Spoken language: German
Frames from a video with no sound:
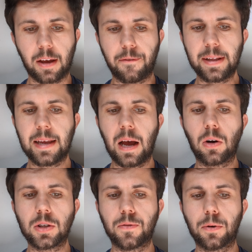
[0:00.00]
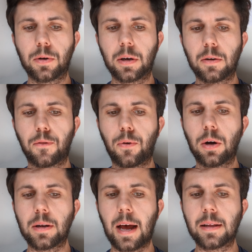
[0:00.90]
Wetterauswirkungen,
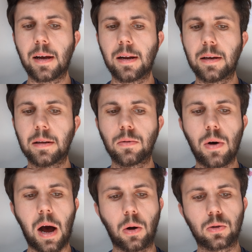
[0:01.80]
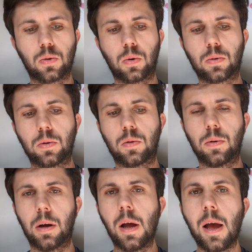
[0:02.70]
Vor- und Nachteile
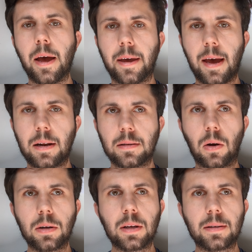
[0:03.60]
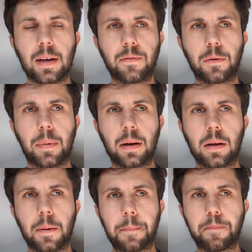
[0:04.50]
Indoor-Outdoor-Kultur. Ja, das ist auch interessant, wie man
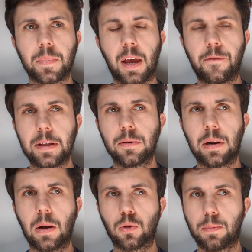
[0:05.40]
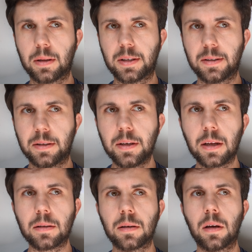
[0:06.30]
ähm, eventuell
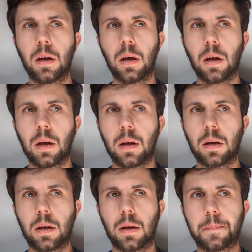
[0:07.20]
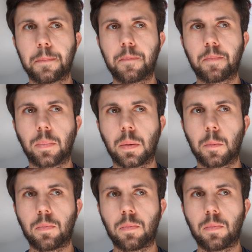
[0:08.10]
automatisiert ähm,